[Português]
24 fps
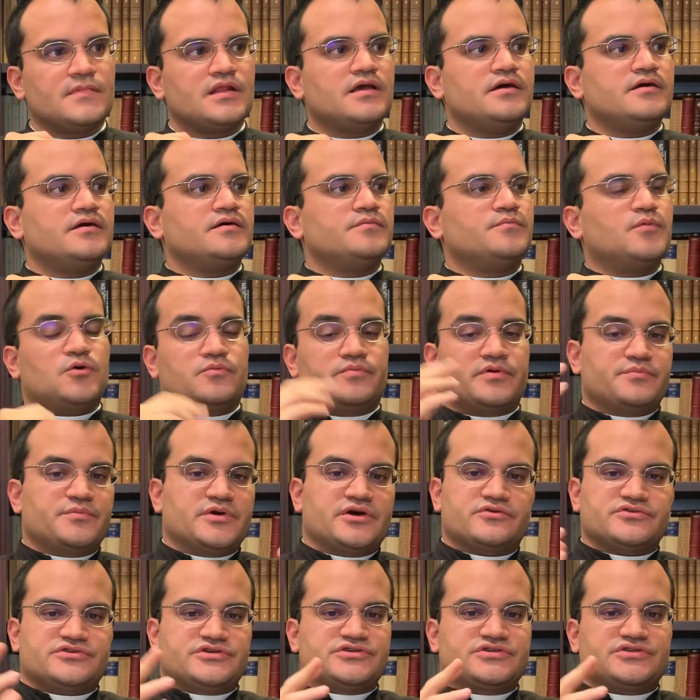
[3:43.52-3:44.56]
É, bom,
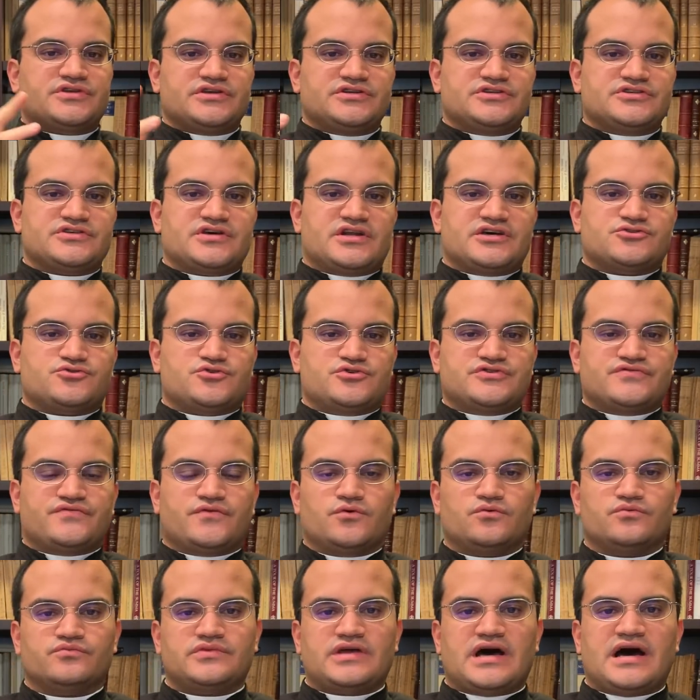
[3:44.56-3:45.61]
primeiro existem distrações
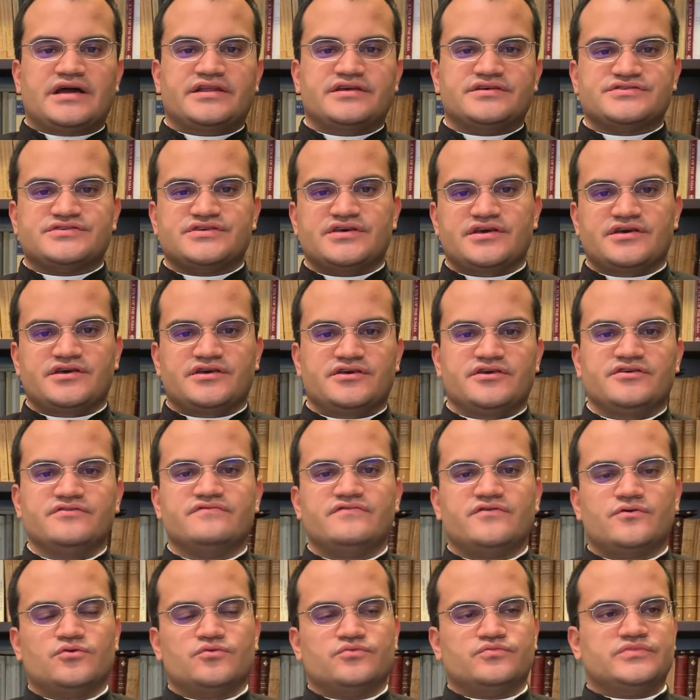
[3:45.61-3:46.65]
voluntárias e
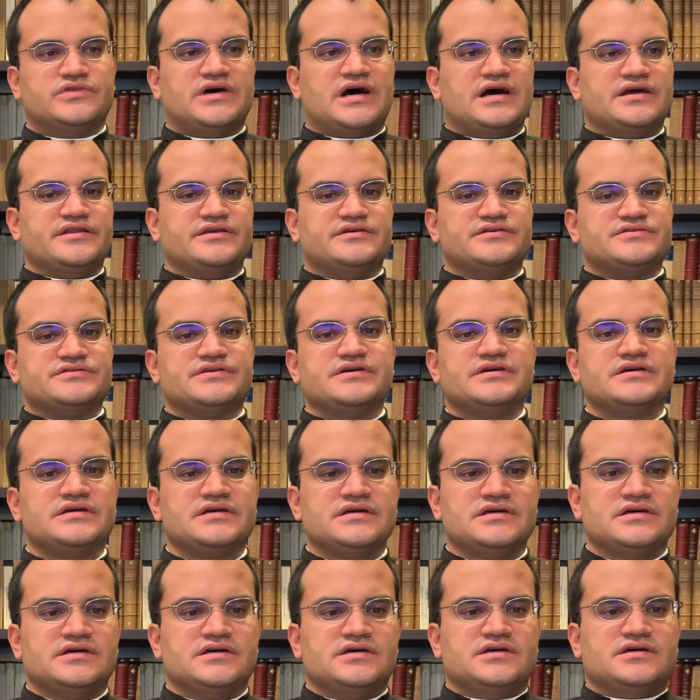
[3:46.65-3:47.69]
involuntárias, né?
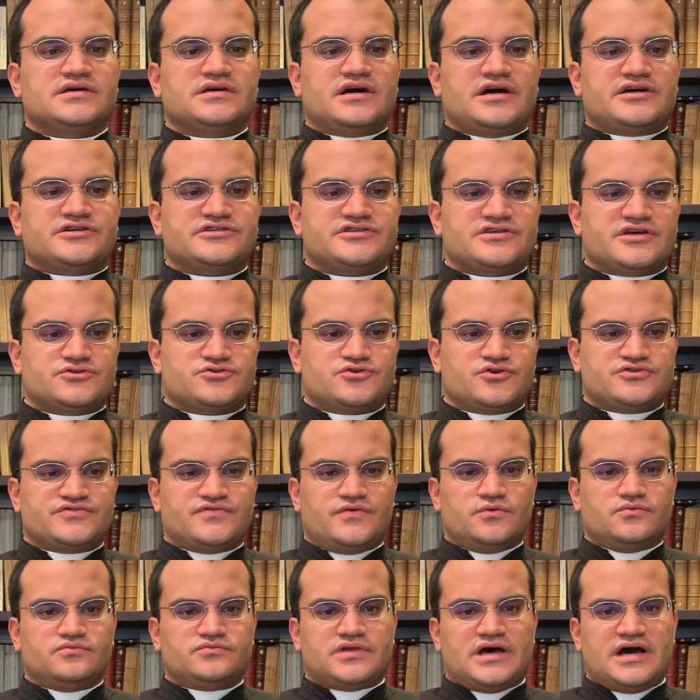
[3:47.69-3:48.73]
As distrações
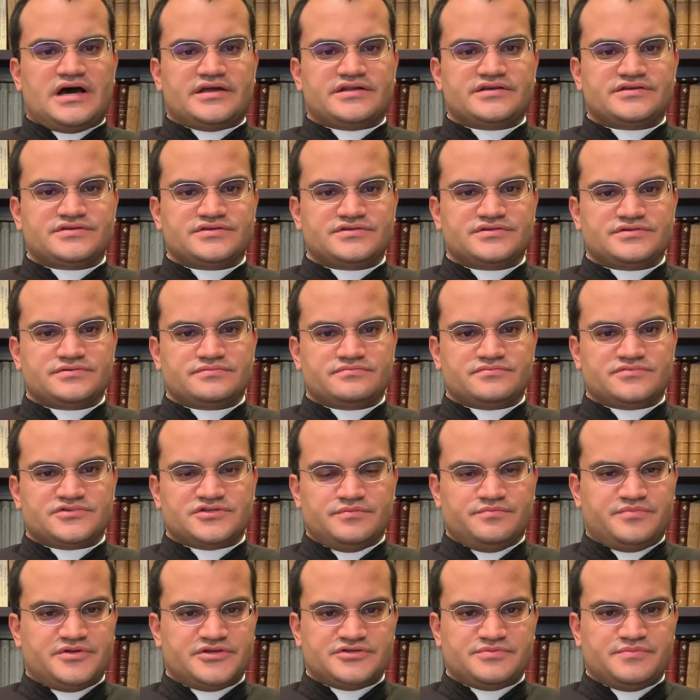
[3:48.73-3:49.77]
voluntárias,
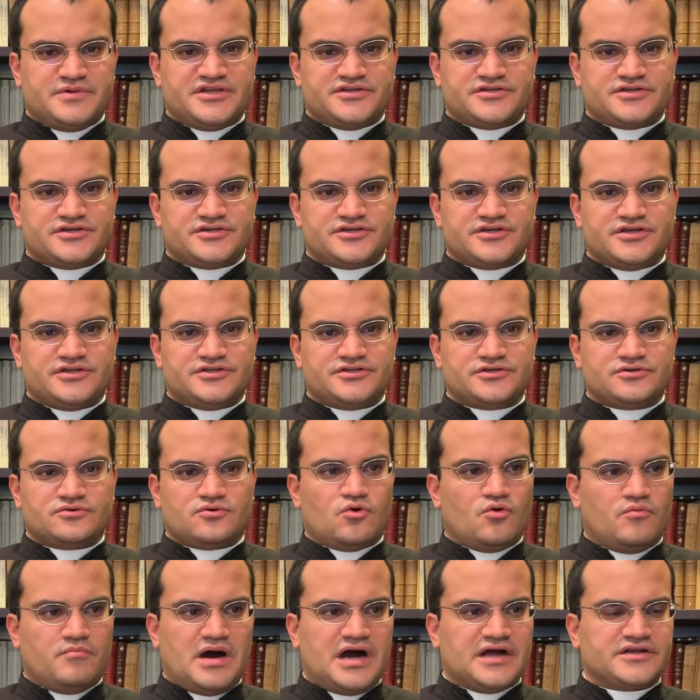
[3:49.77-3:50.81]
simplesmente a gente
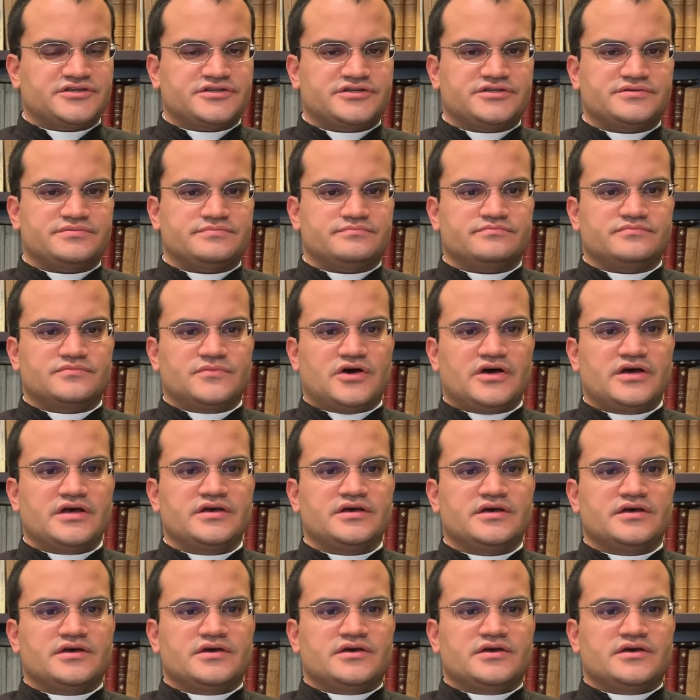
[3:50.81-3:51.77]
combate, não é?